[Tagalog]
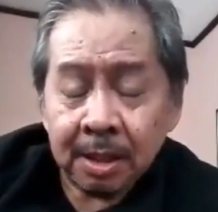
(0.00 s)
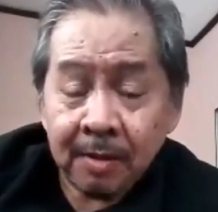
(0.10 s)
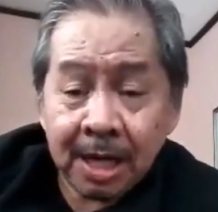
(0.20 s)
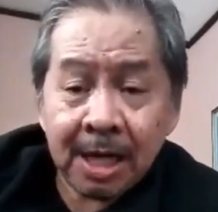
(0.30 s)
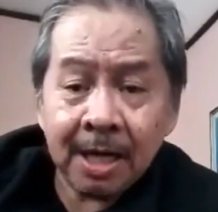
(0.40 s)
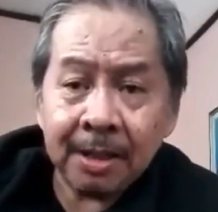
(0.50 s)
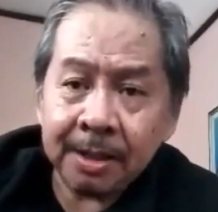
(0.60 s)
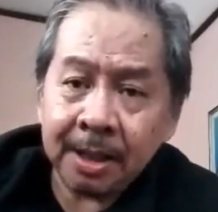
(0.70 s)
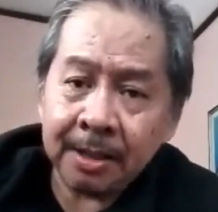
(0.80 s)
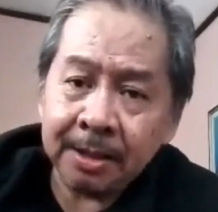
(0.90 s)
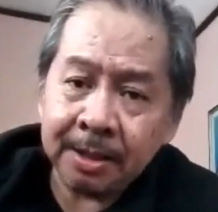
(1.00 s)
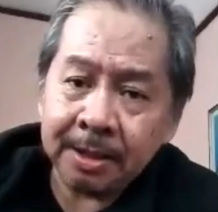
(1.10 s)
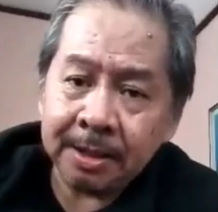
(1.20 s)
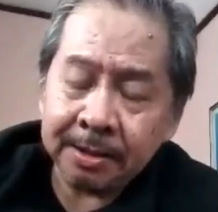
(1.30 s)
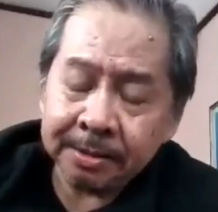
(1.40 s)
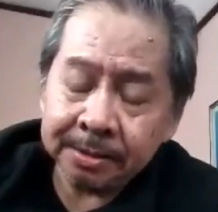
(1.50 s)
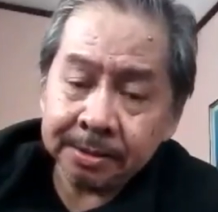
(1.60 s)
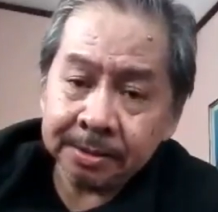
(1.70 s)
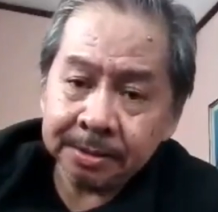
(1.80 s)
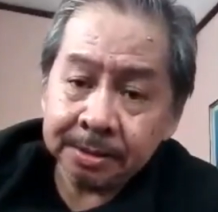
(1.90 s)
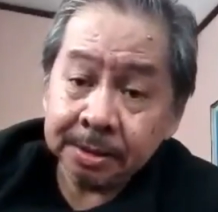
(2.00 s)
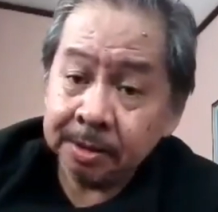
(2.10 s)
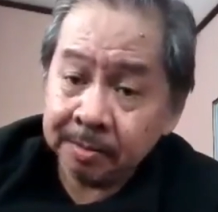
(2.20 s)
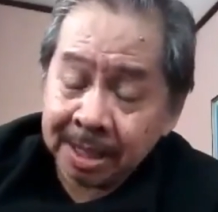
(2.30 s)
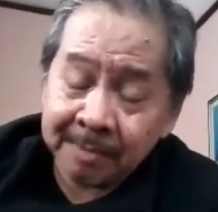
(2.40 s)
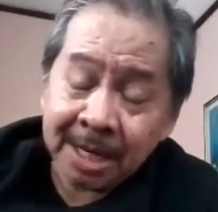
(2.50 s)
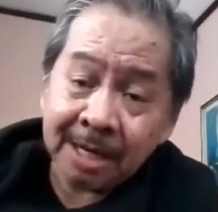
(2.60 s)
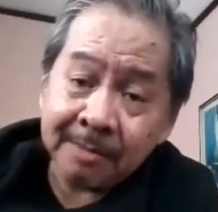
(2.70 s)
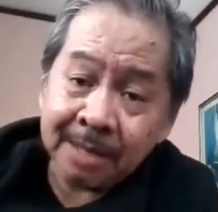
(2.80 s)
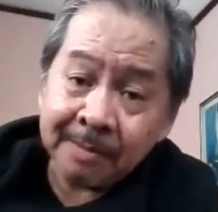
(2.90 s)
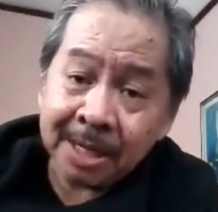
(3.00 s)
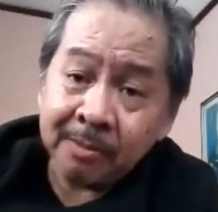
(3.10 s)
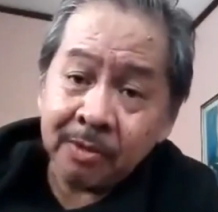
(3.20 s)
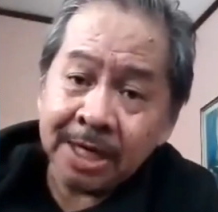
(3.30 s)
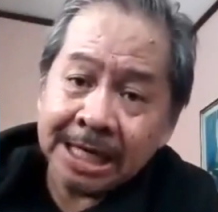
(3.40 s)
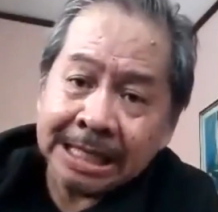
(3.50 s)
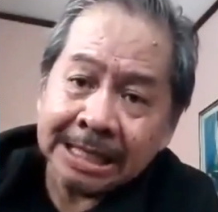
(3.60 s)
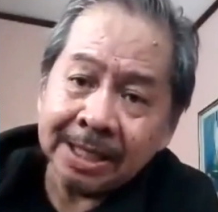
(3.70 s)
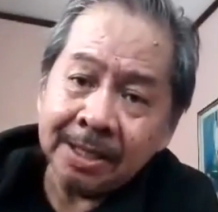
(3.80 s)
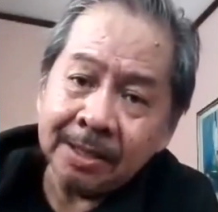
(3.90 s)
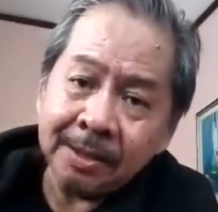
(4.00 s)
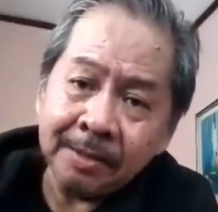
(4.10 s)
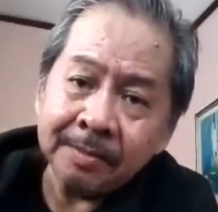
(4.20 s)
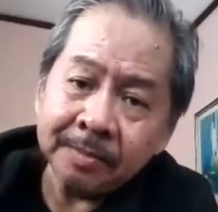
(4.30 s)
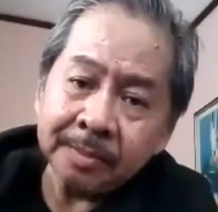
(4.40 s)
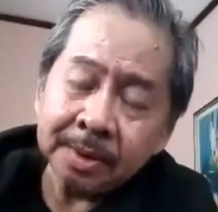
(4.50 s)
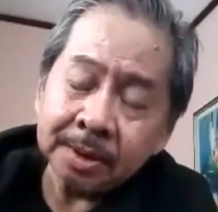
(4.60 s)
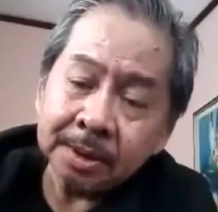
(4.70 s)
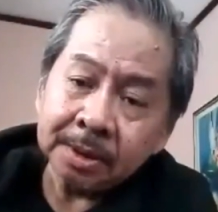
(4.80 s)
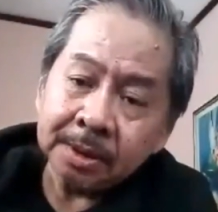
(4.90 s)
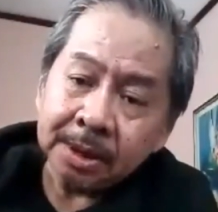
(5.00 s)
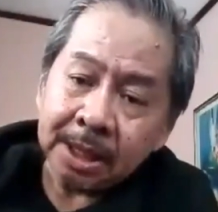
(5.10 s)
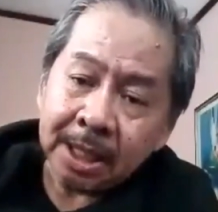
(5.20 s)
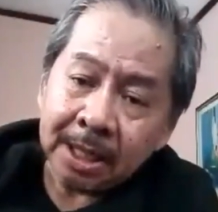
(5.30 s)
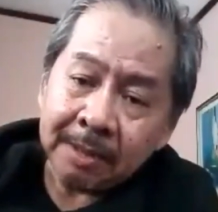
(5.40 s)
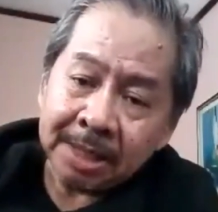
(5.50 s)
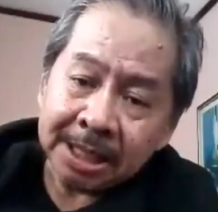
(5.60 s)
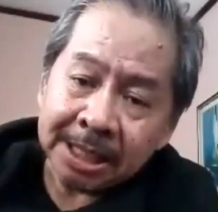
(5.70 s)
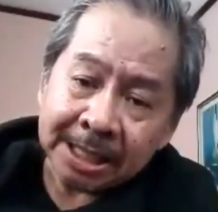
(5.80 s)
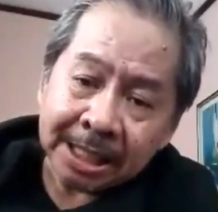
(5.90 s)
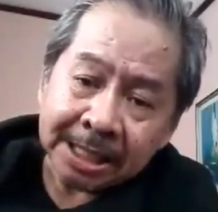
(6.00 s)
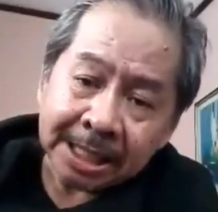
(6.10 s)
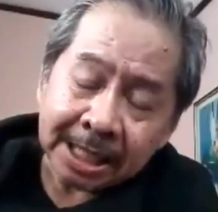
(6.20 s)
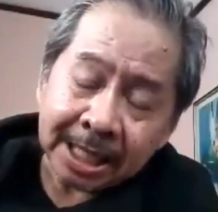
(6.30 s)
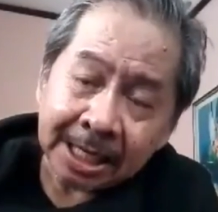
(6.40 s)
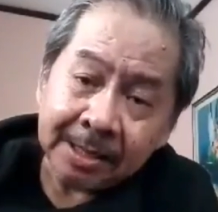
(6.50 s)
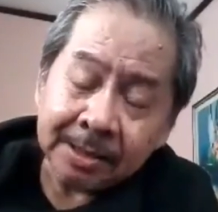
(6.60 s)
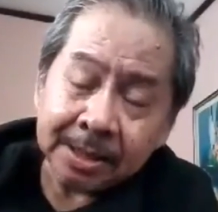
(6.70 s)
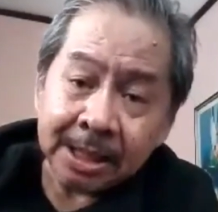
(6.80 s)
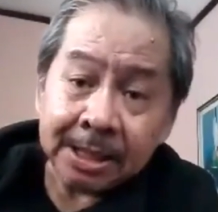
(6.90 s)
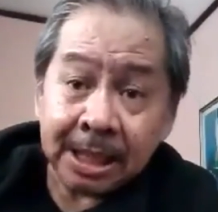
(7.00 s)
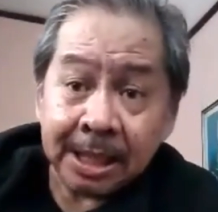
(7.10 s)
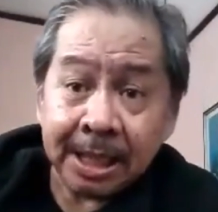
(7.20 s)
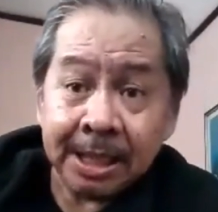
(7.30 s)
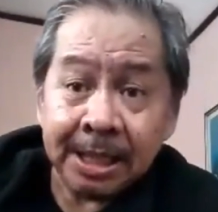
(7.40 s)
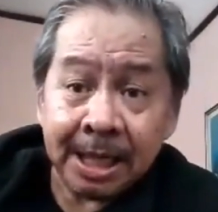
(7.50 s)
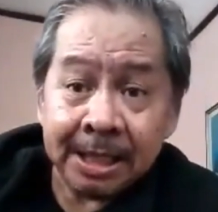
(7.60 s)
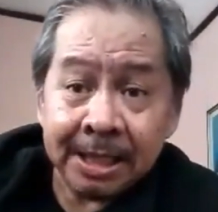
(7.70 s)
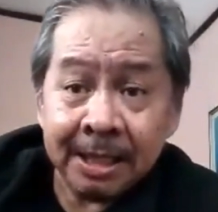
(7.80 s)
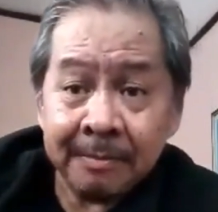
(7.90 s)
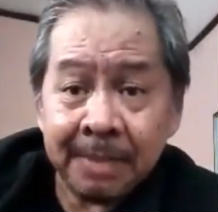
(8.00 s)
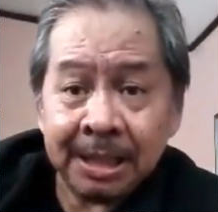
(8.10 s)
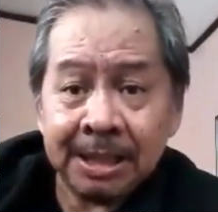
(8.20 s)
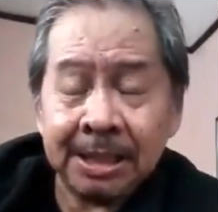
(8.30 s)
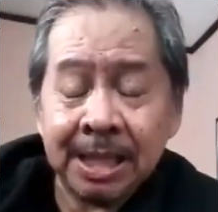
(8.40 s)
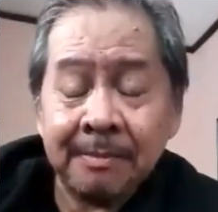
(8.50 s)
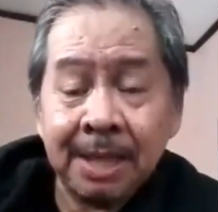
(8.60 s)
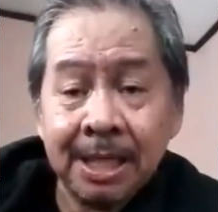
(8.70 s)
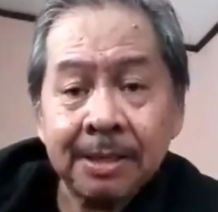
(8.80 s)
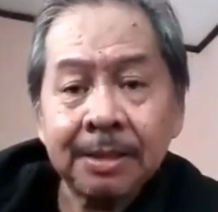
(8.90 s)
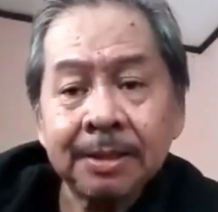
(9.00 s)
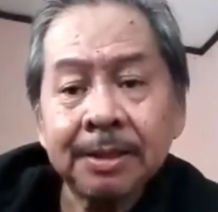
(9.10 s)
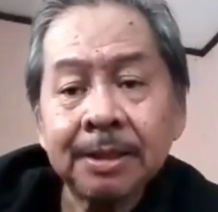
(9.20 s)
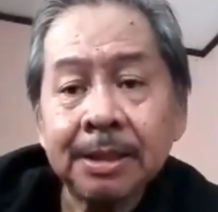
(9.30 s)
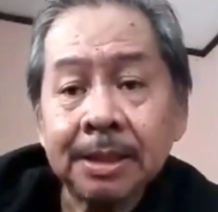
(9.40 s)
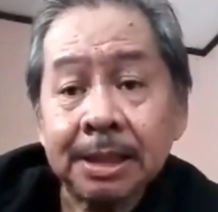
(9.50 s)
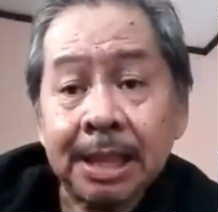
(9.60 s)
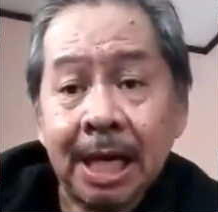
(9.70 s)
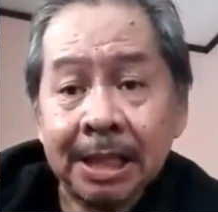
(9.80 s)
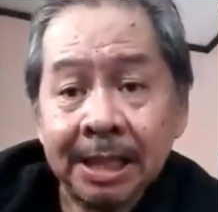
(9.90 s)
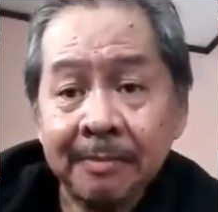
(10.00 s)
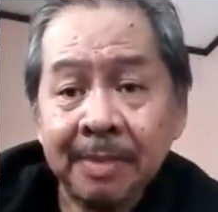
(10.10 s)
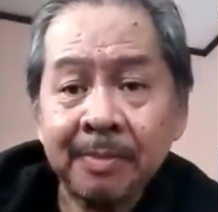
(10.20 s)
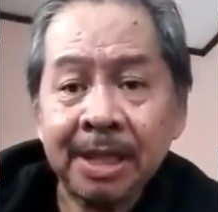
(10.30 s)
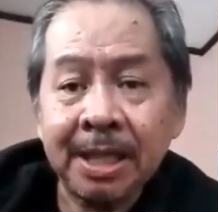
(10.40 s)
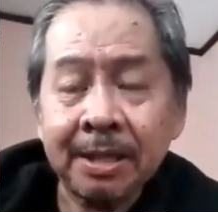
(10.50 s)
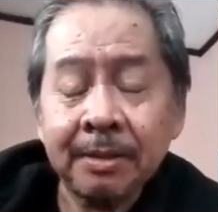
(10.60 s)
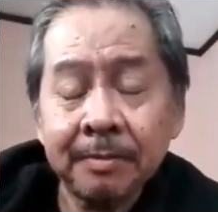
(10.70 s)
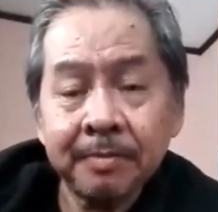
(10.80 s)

Nawa, uh, mabahaba pa buhay natin, ano? Uh, magkita-kita tayo sa isang engranding pagsasama sa ating 50th.